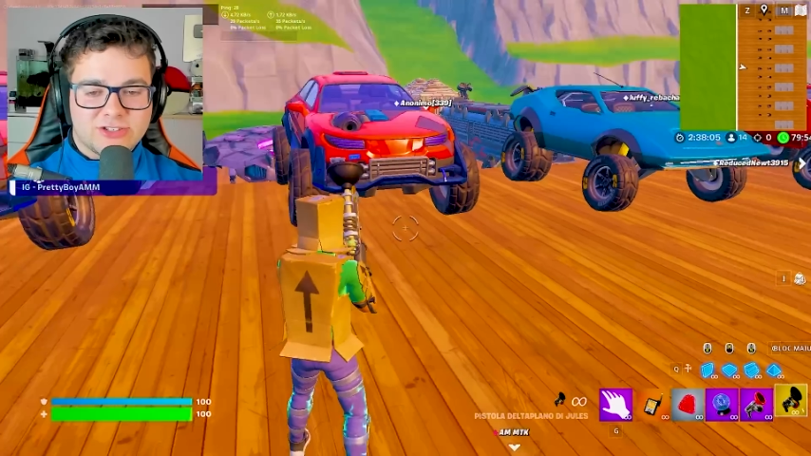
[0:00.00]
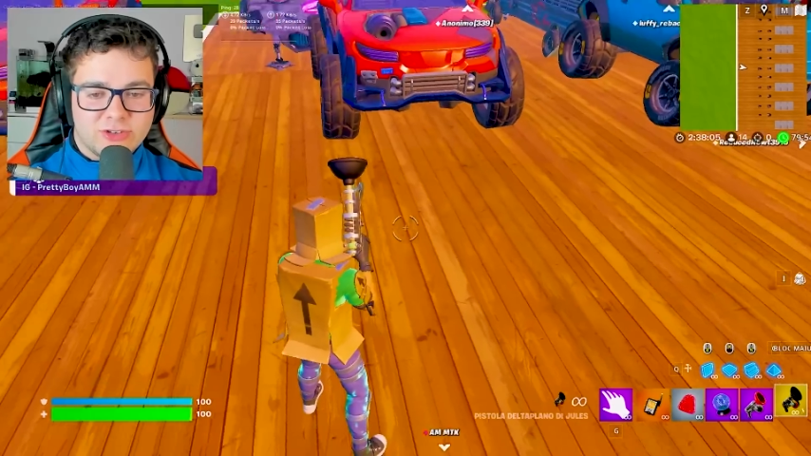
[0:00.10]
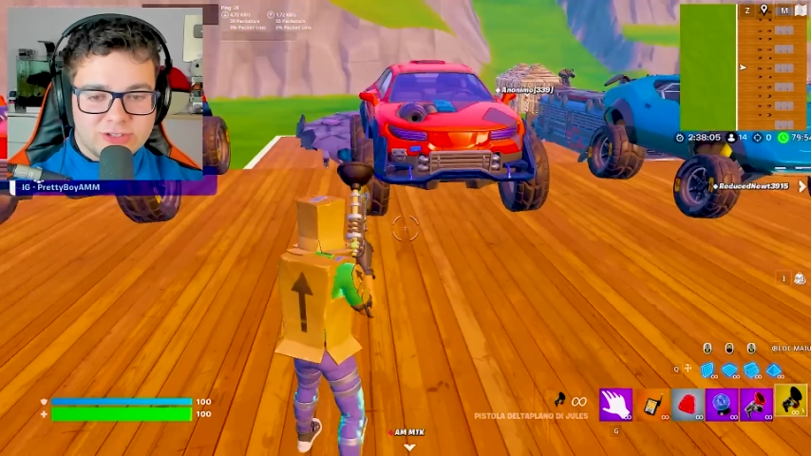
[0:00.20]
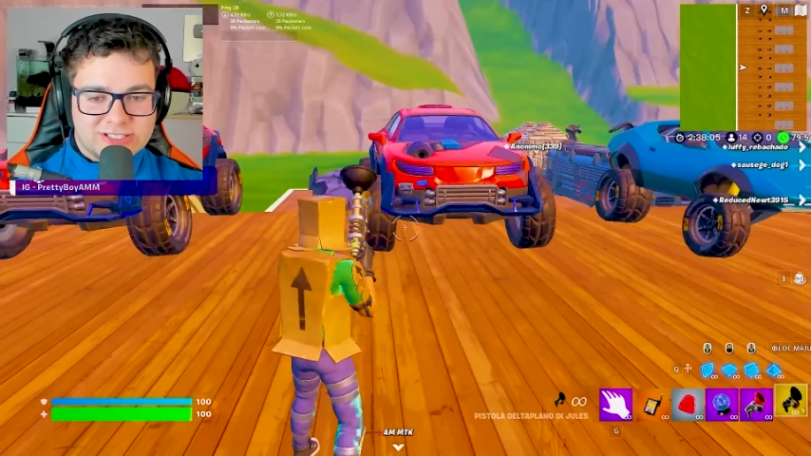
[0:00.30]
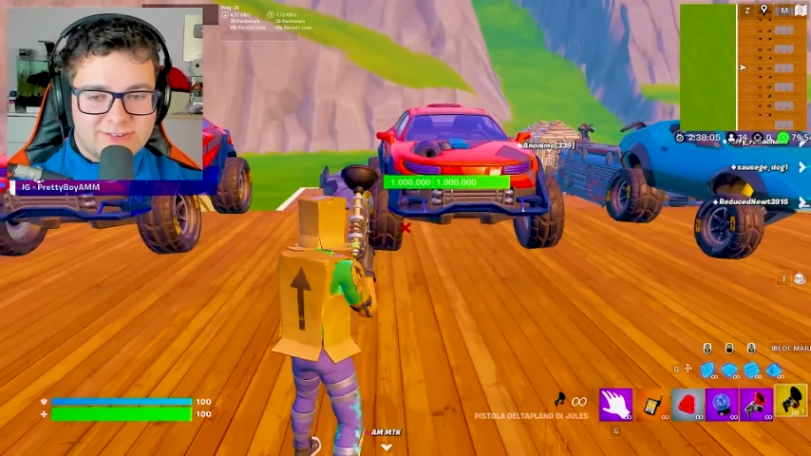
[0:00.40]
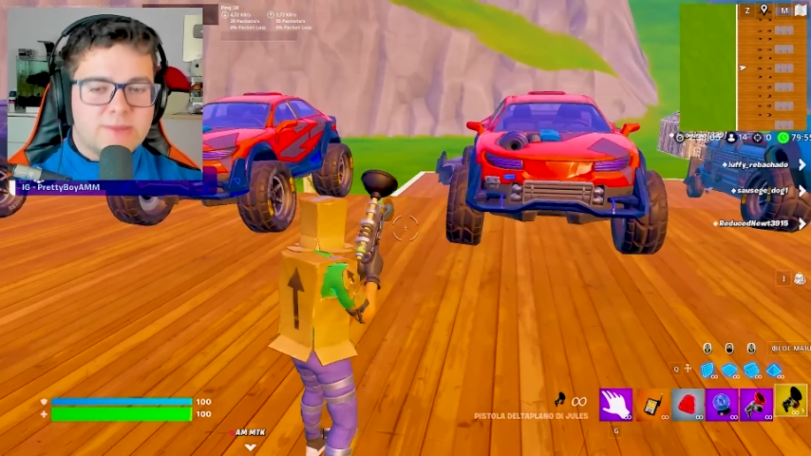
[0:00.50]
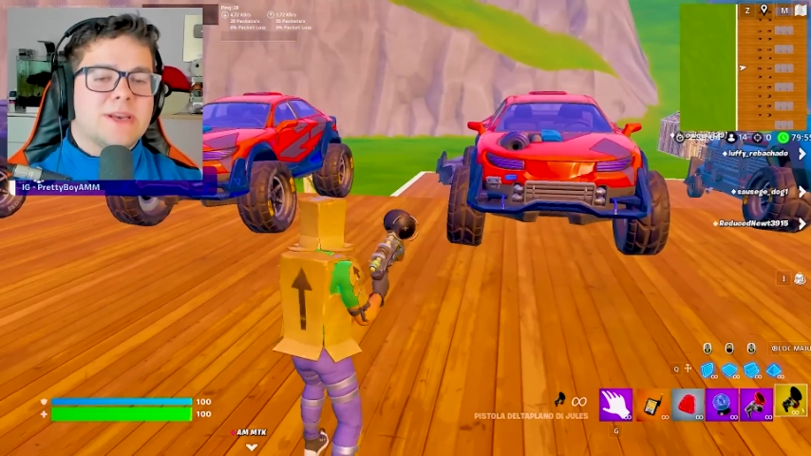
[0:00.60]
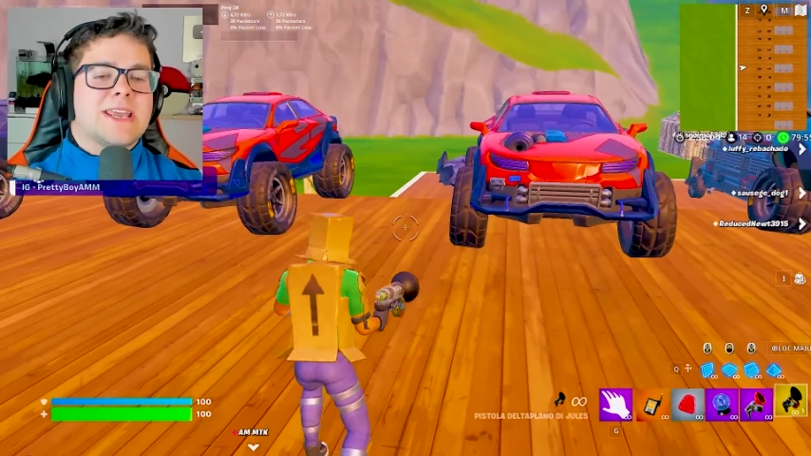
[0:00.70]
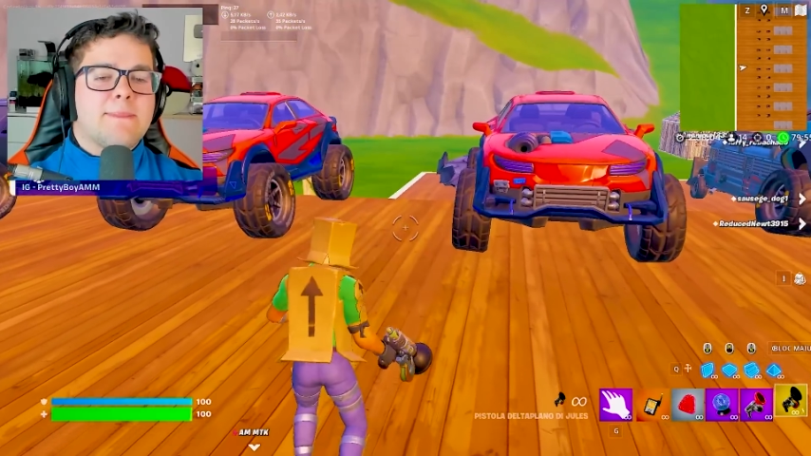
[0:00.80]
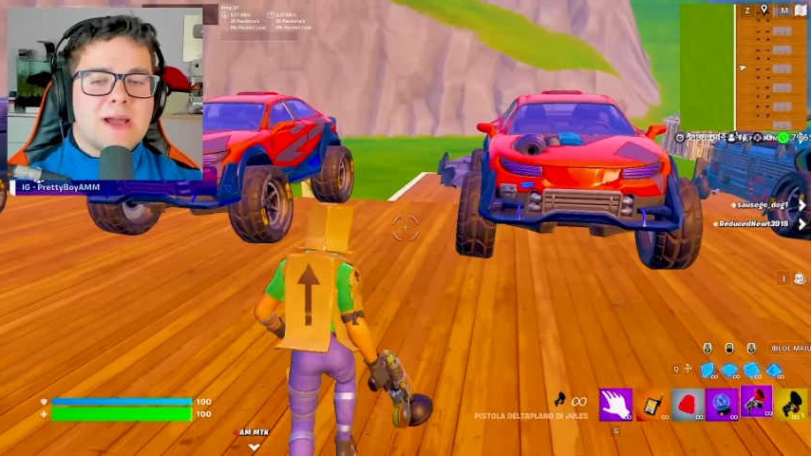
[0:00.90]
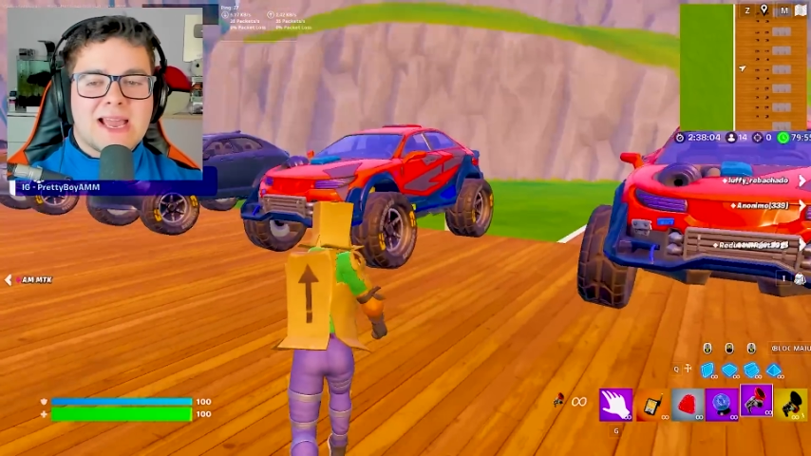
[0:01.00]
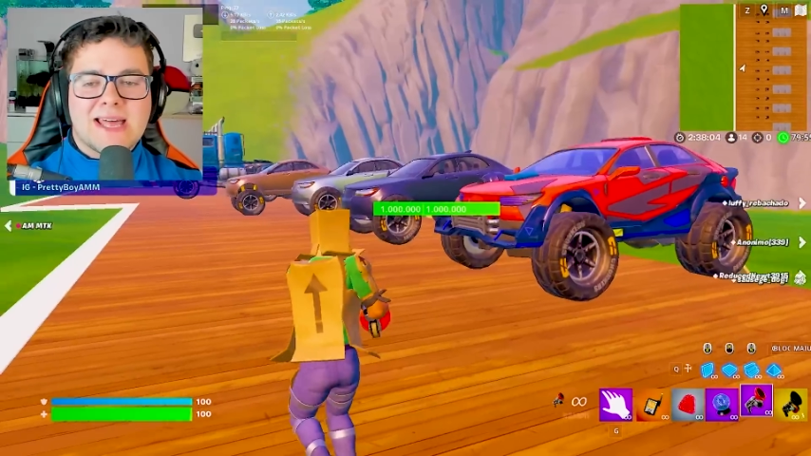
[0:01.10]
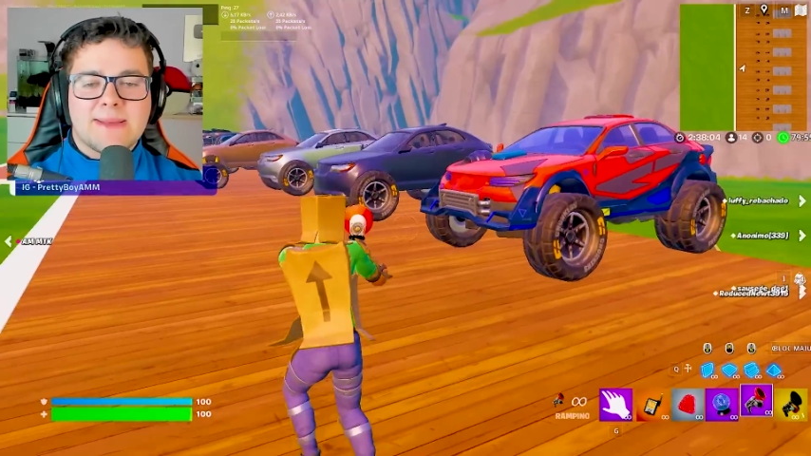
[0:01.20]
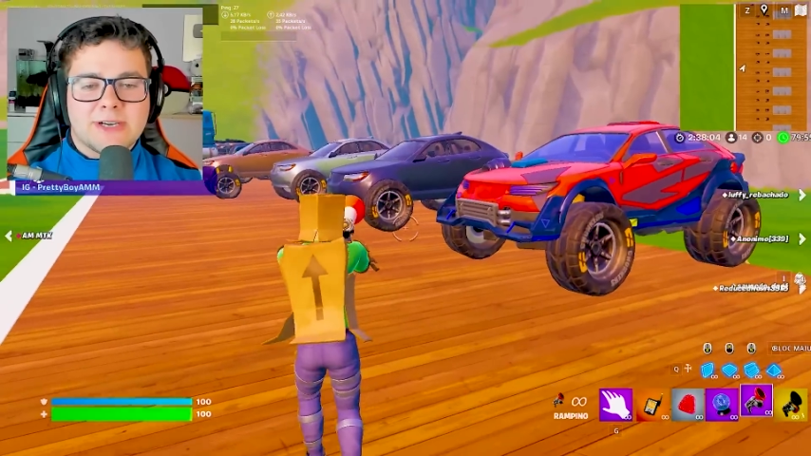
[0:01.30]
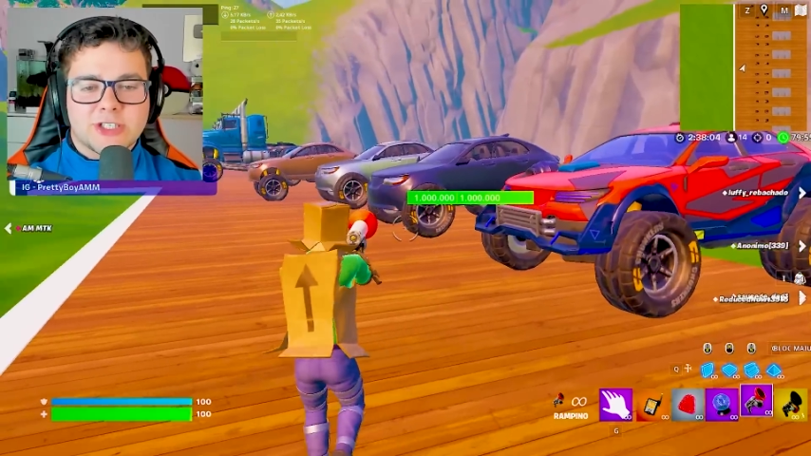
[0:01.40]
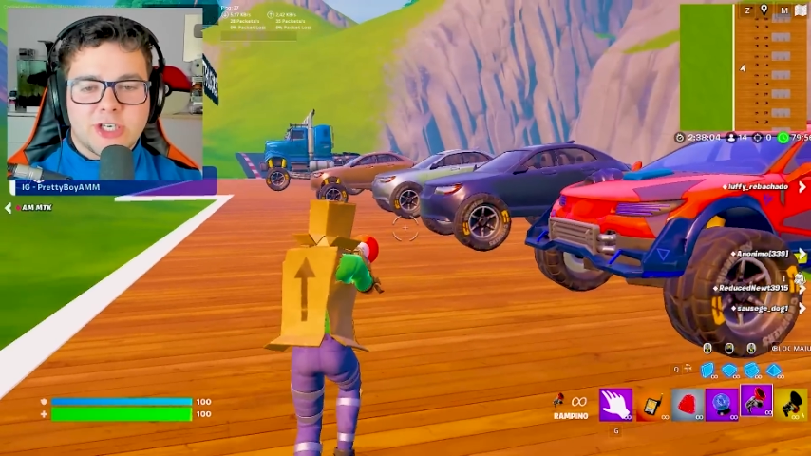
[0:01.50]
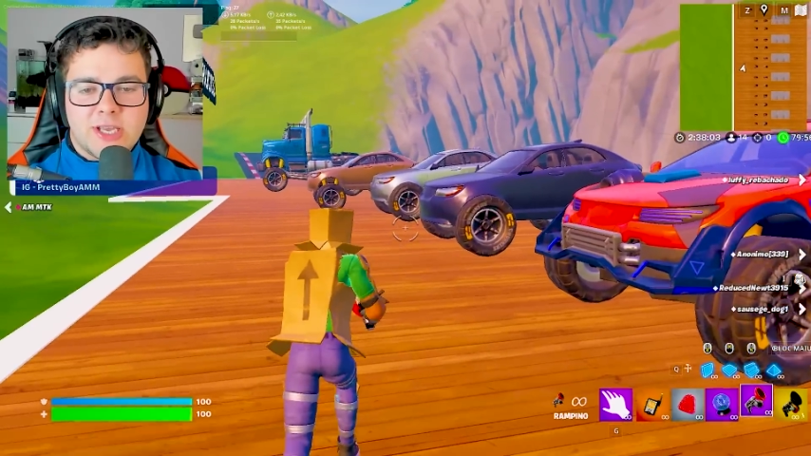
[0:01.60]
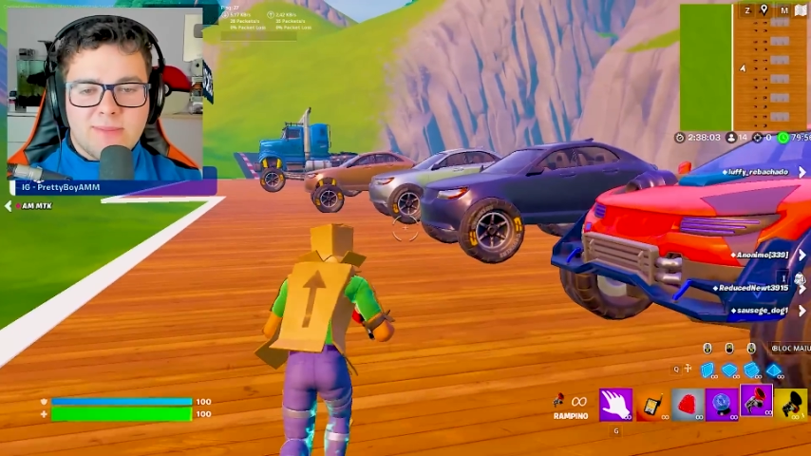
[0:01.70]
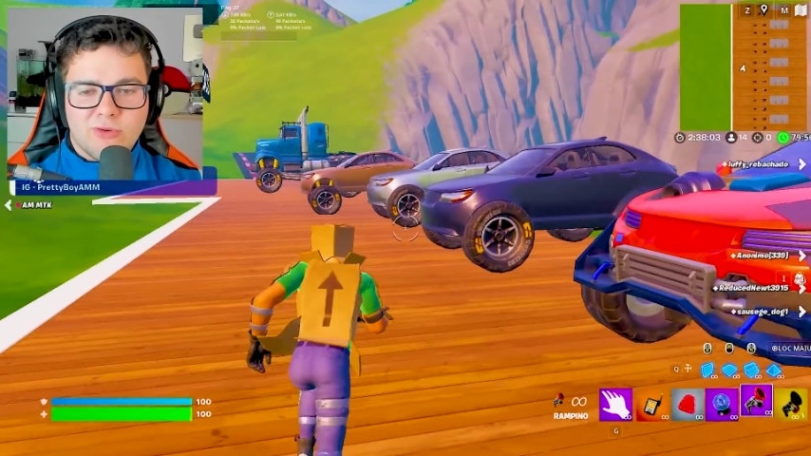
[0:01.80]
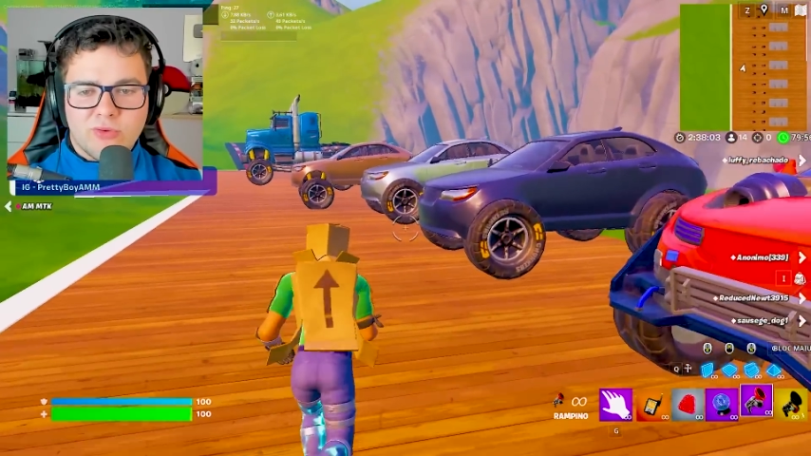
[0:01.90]
Non si vede perché è buggata, ma
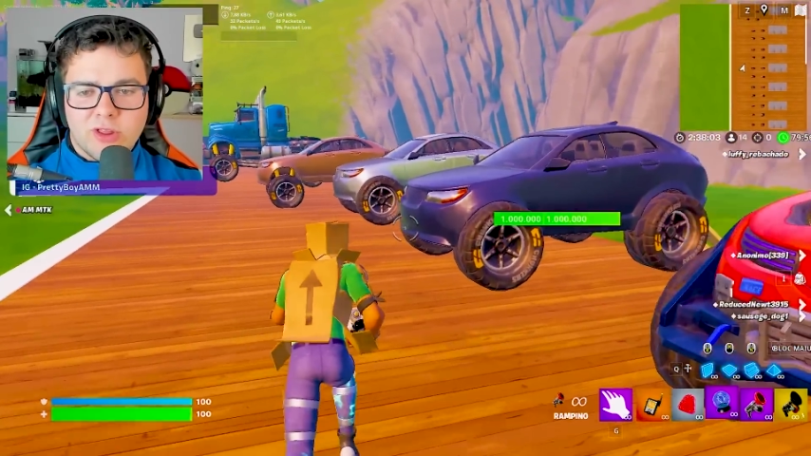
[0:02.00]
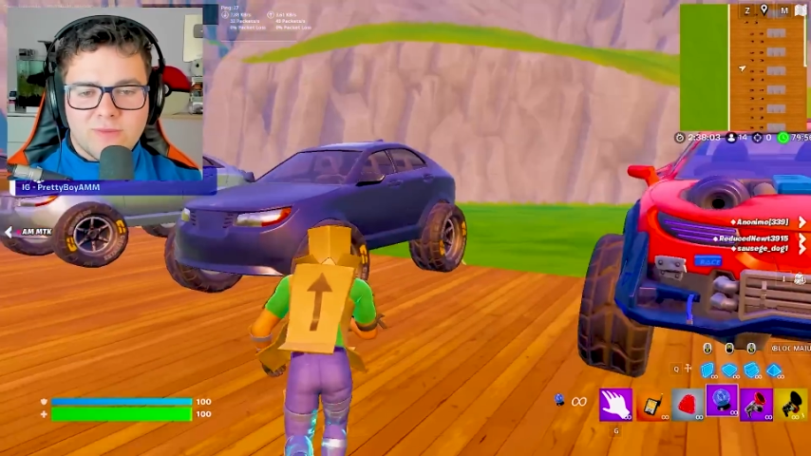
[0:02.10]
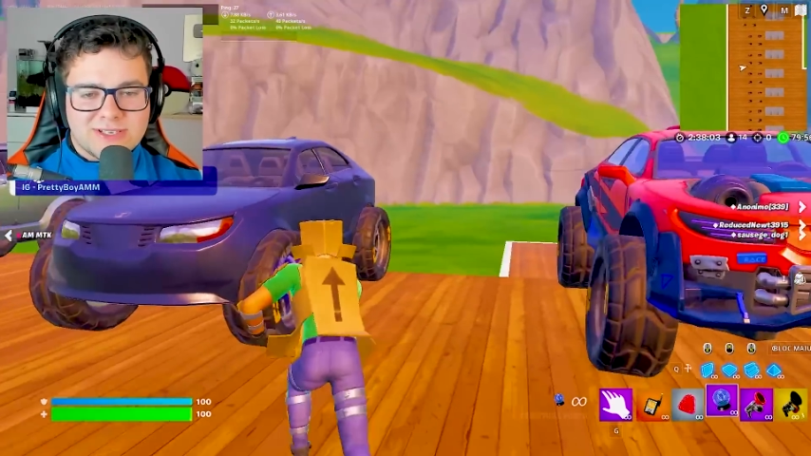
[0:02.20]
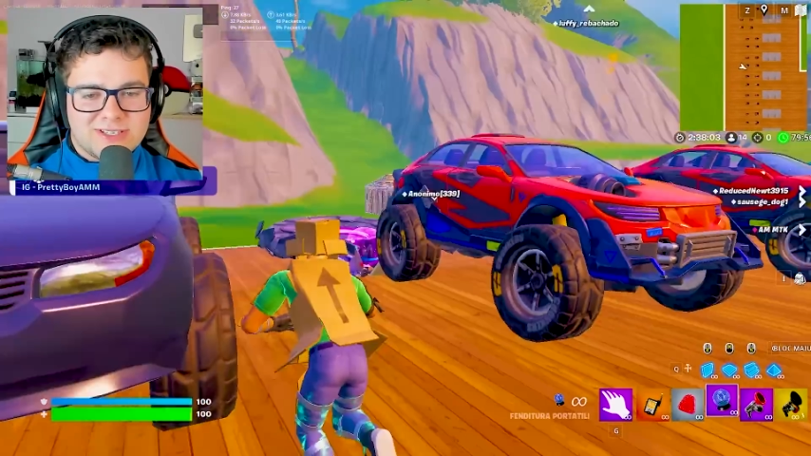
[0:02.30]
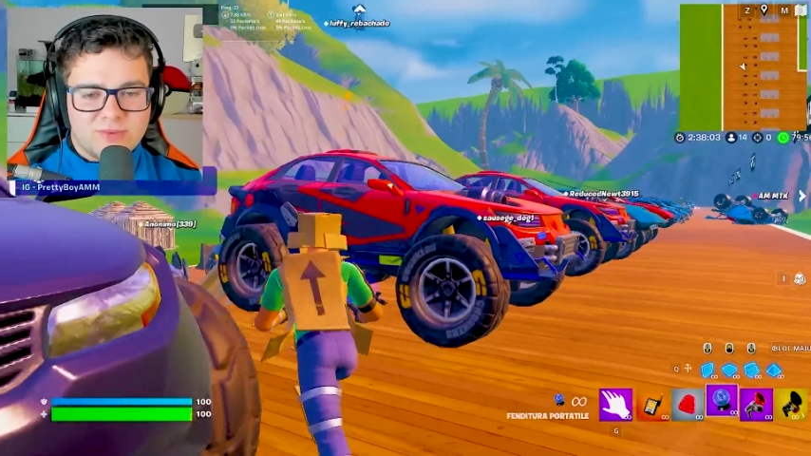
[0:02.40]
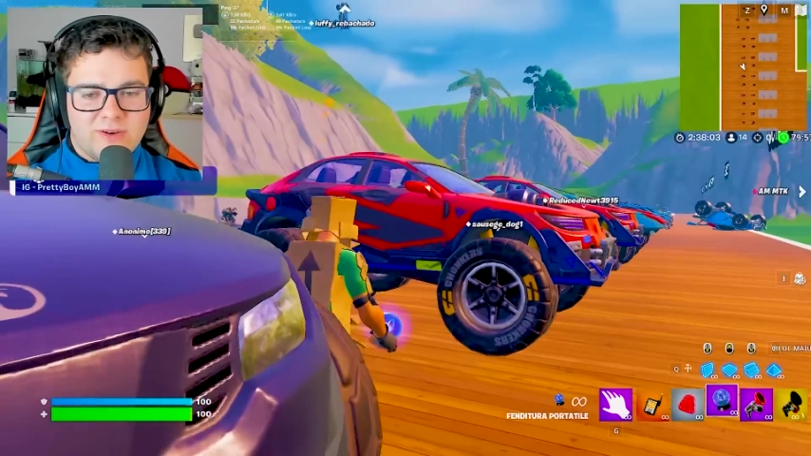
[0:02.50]
scegliamo uno di questi nuovi